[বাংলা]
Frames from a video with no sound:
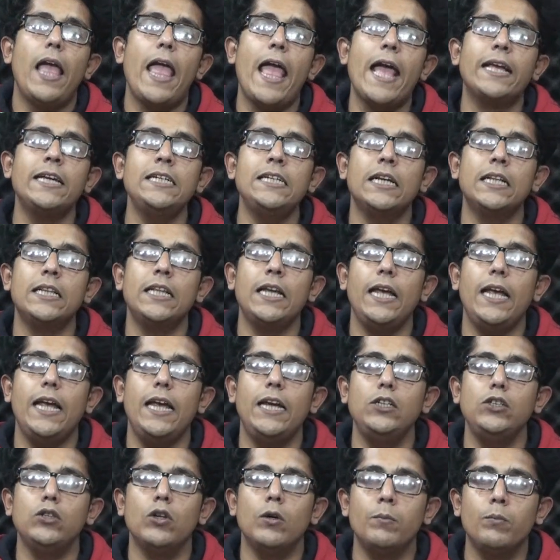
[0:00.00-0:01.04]
একই সাথে
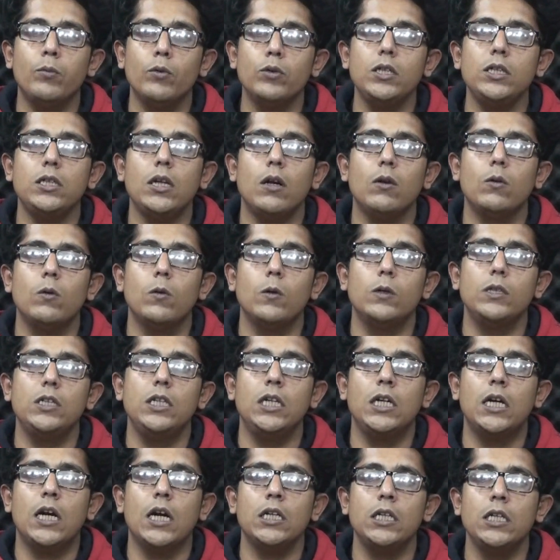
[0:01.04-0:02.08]
এই সব প্রতিষ্ঠানগুলোর
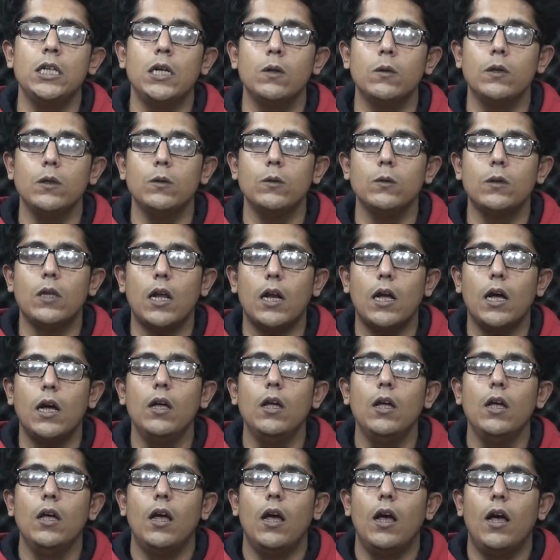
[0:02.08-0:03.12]
শিক্ষার্থীরাও কিন্তু তারা
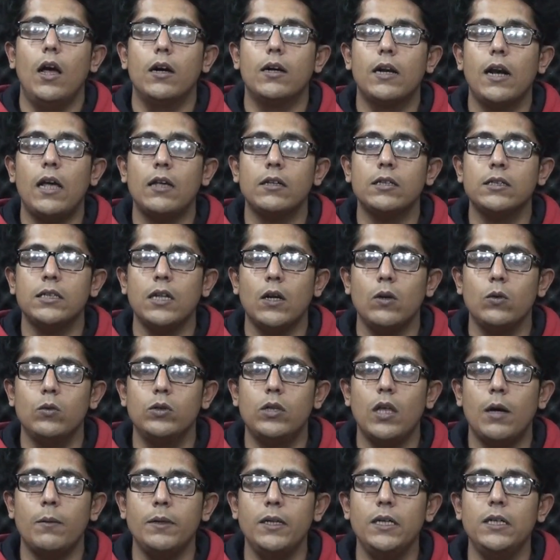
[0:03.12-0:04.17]
ক্লাস চালুর
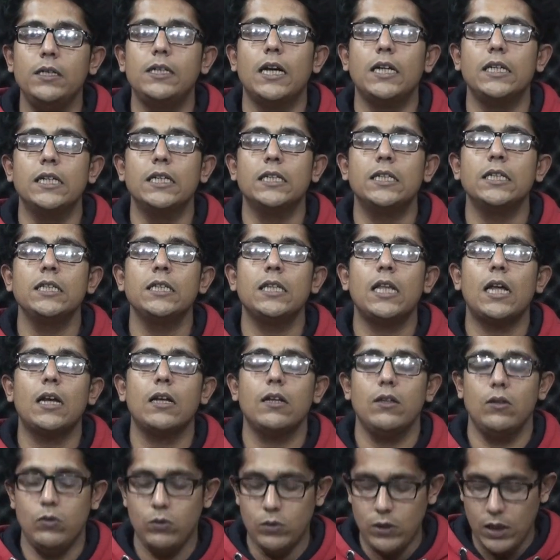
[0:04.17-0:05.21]
দাবি জানিয়েছেন তারা
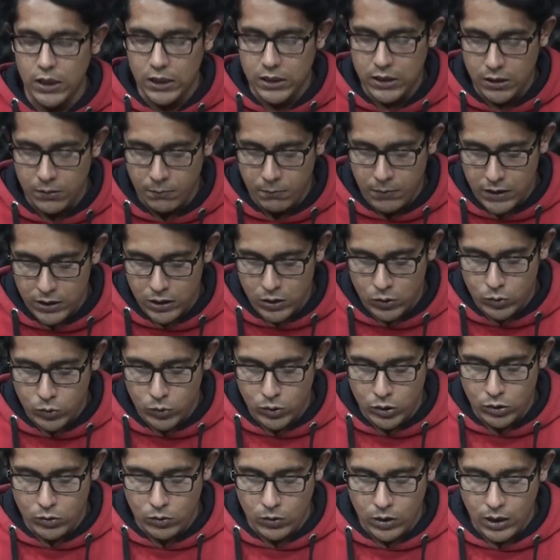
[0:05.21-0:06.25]
কিন্তু জানিয়েছেন বেশ
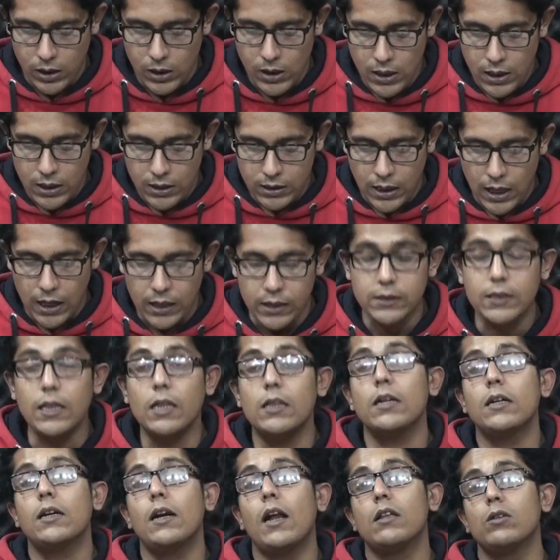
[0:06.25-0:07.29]
কিছুদিন ধরে তার
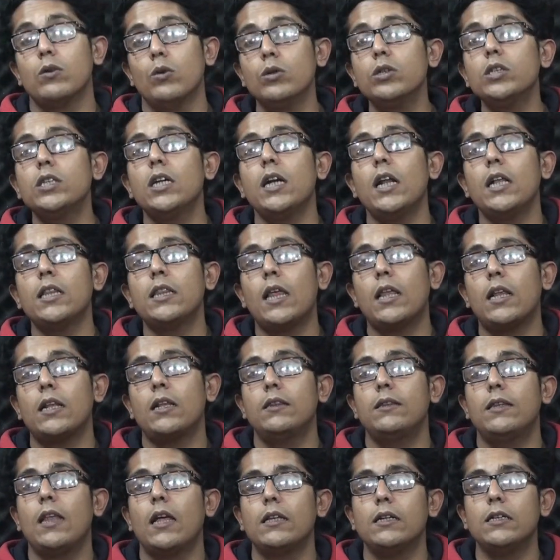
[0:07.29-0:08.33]
তাদের ক্লাস হচ্ছে না
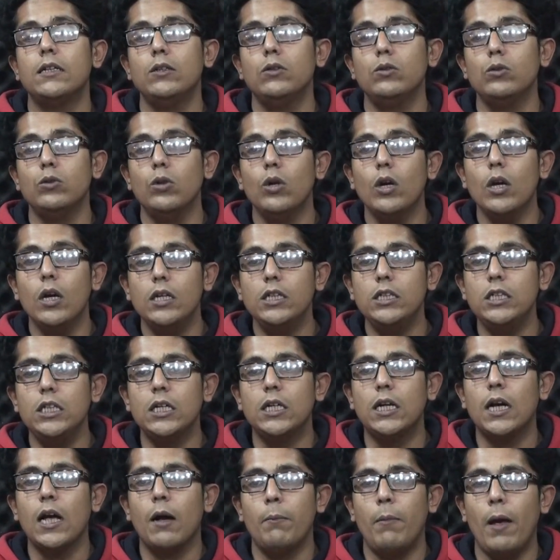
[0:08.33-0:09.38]
তাদের কিন্তু
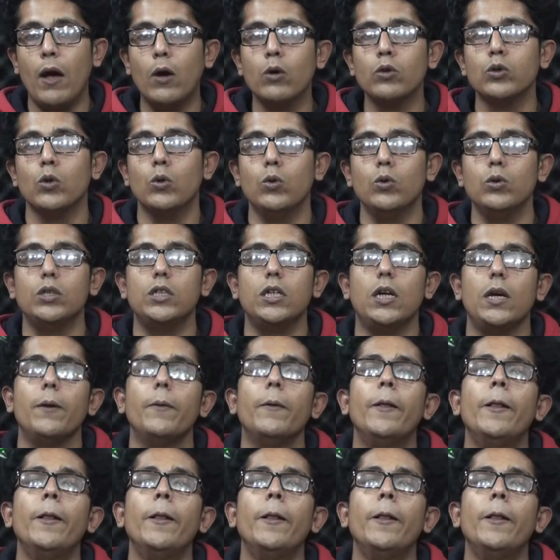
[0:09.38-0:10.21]
শিক্ষা ব্যাহত হচ্ছে